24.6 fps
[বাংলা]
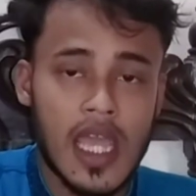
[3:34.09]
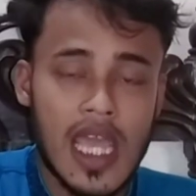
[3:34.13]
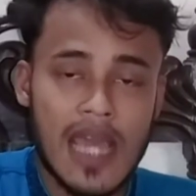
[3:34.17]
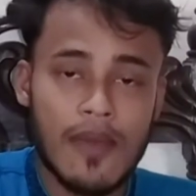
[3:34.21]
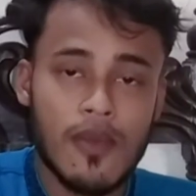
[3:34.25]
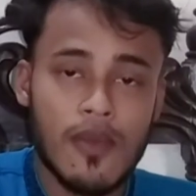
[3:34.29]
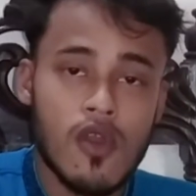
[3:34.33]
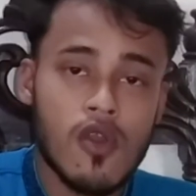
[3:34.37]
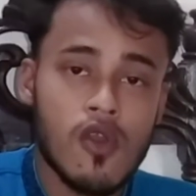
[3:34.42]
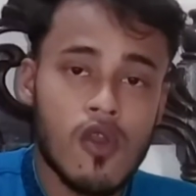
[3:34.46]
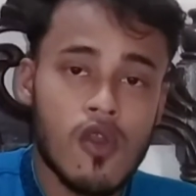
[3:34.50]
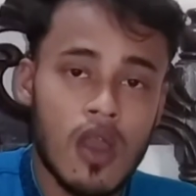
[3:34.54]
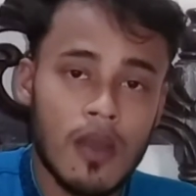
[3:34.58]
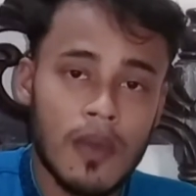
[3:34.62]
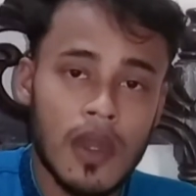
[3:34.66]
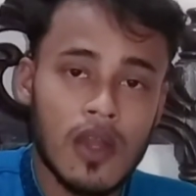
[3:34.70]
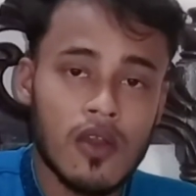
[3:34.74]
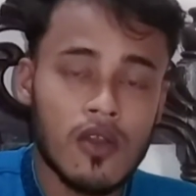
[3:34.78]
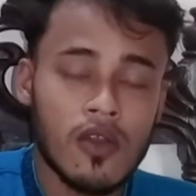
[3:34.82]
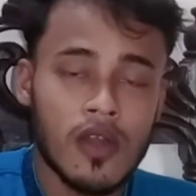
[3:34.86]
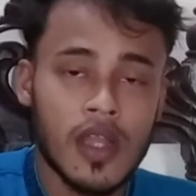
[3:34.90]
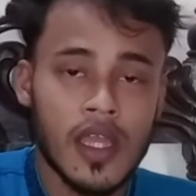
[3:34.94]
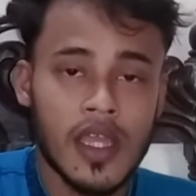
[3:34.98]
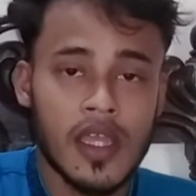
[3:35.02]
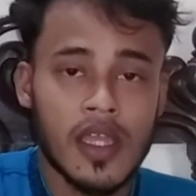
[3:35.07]
এবং ক্ষমা
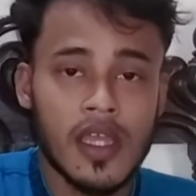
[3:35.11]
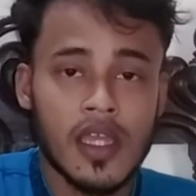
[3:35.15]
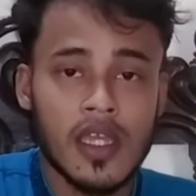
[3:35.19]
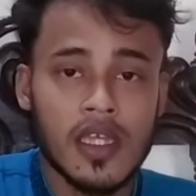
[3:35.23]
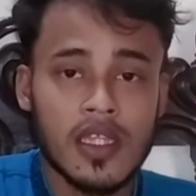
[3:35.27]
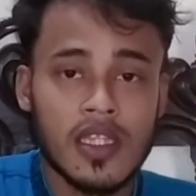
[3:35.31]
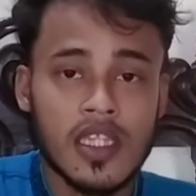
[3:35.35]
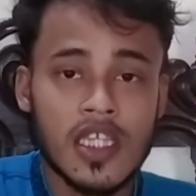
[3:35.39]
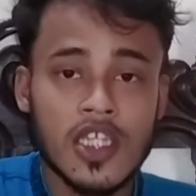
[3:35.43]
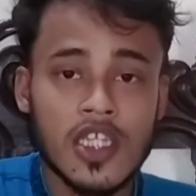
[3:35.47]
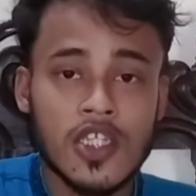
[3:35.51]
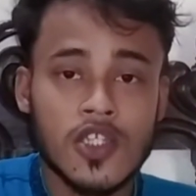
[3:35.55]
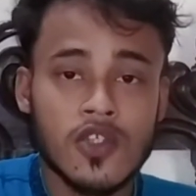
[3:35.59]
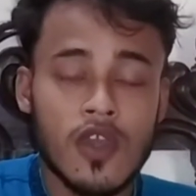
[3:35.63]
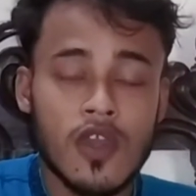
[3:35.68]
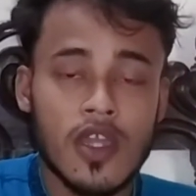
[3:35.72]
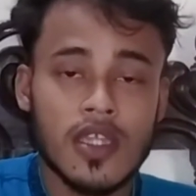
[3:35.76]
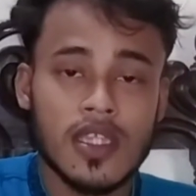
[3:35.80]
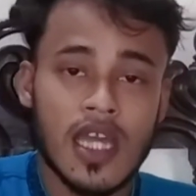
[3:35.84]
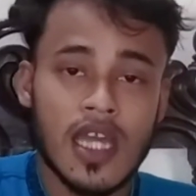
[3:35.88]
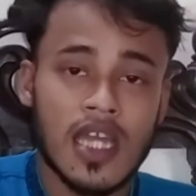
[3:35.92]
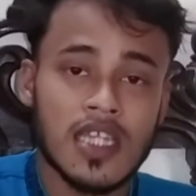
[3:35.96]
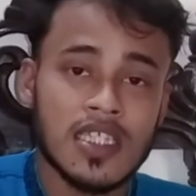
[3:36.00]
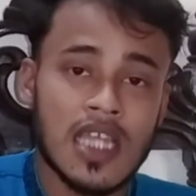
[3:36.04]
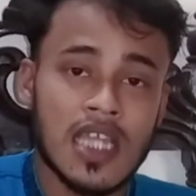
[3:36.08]
করে নিশ্চয়ই
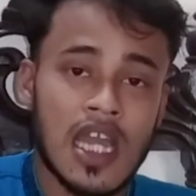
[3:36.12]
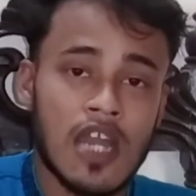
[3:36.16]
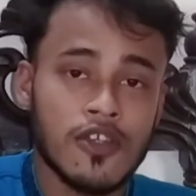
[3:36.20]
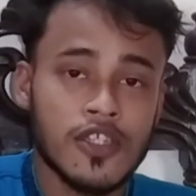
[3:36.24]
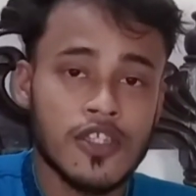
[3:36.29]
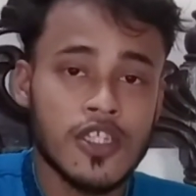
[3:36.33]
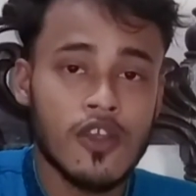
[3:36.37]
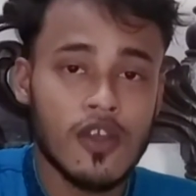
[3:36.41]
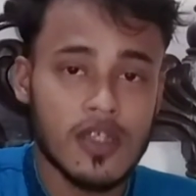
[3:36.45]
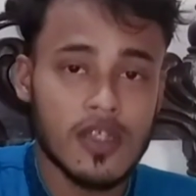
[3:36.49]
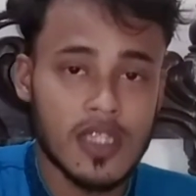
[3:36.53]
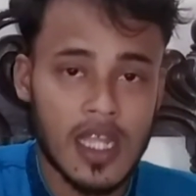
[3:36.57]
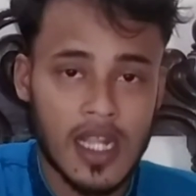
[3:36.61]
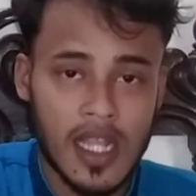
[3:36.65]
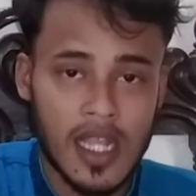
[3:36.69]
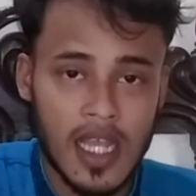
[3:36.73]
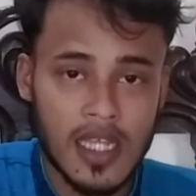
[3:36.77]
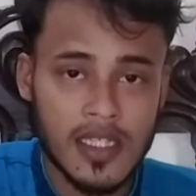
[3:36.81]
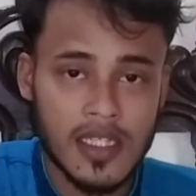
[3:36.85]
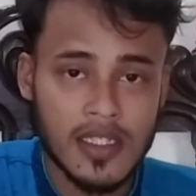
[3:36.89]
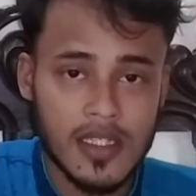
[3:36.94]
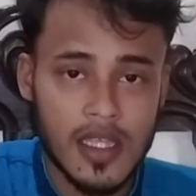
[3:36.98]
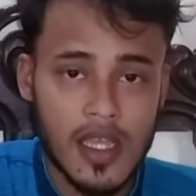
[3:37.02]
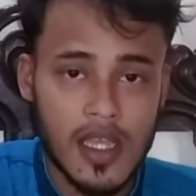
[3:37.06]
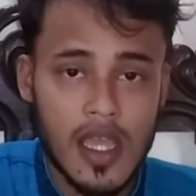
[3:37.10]
তা সাহসিকতার কাজ